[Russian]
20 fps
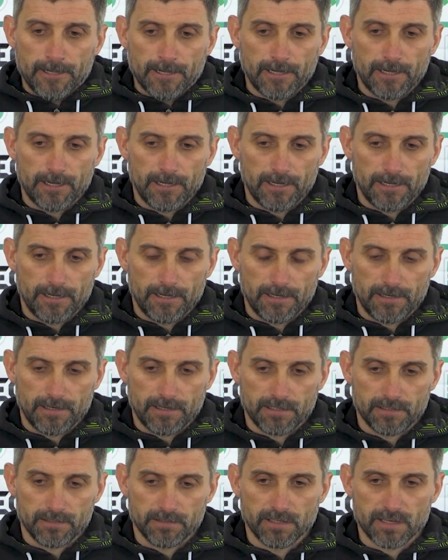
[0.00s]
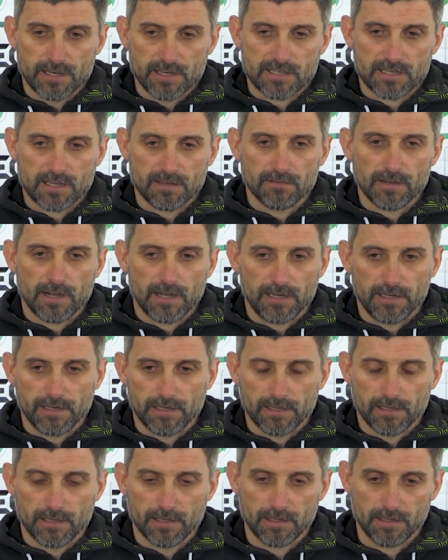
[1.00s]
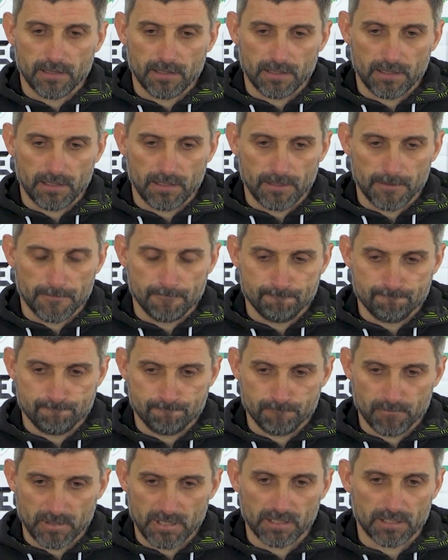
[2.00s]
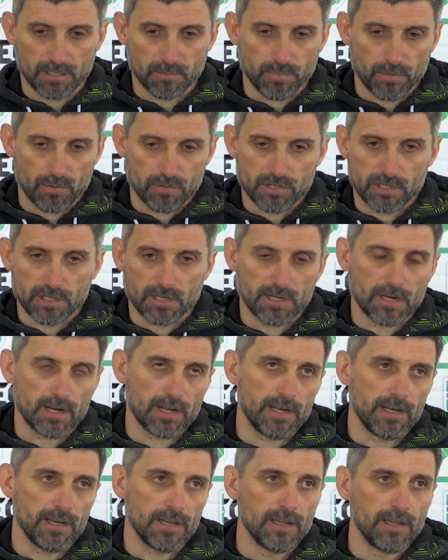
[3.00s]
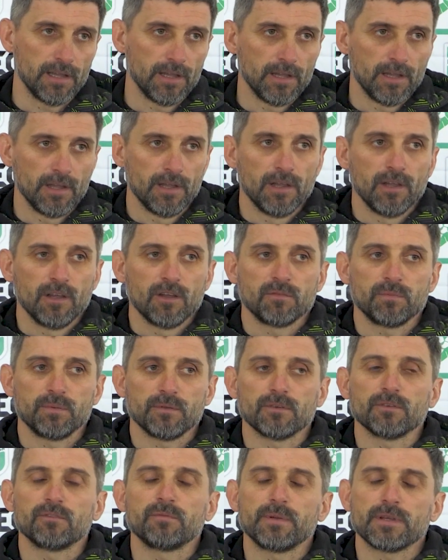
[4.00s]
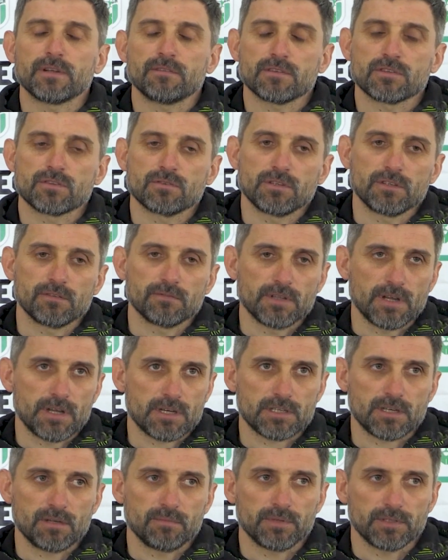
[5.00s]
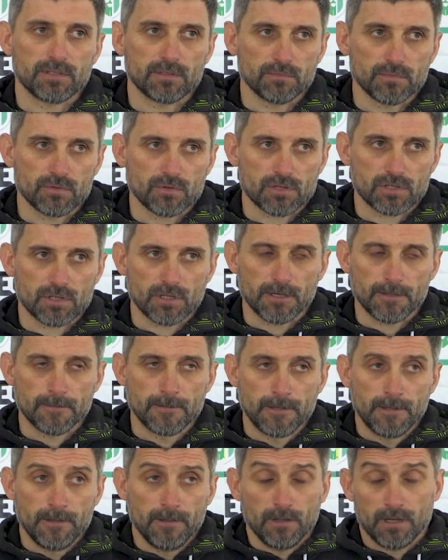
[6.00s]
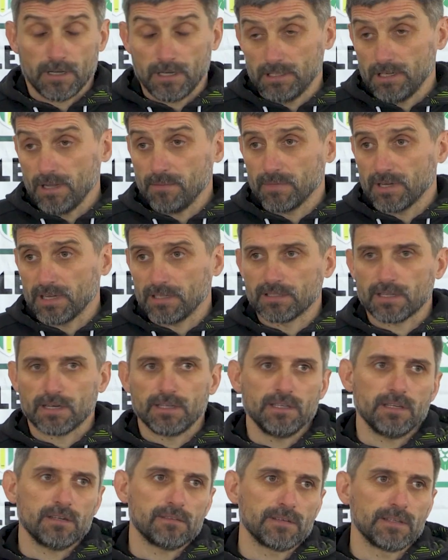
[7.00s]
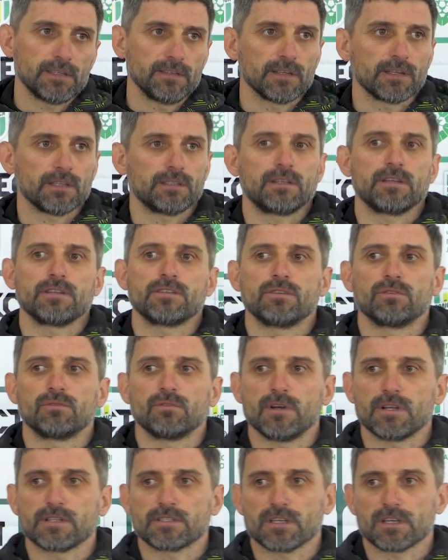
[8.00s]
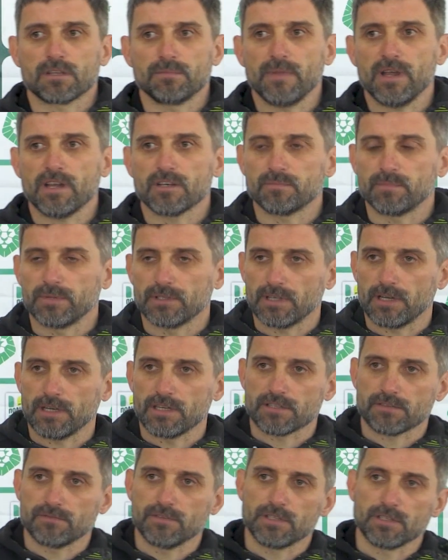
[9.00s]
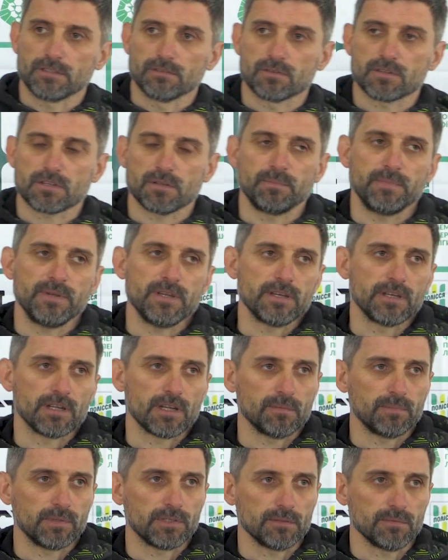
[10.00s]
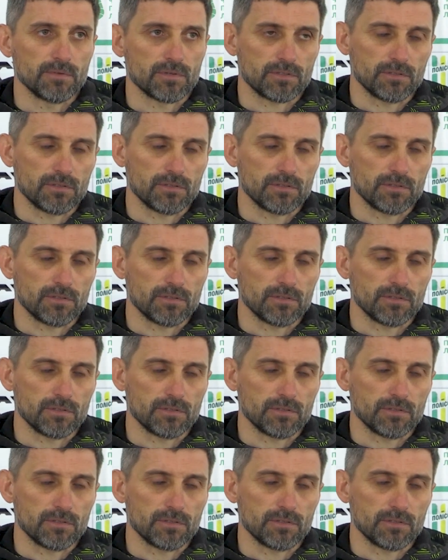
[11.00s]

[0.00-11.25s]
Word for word: а, не рисковали, а, где-то проще играли в первой зоне в нашей, потому что, хотя мы контролировали в некоторых ситуациях мяч, пытались вытянуть соперника, потому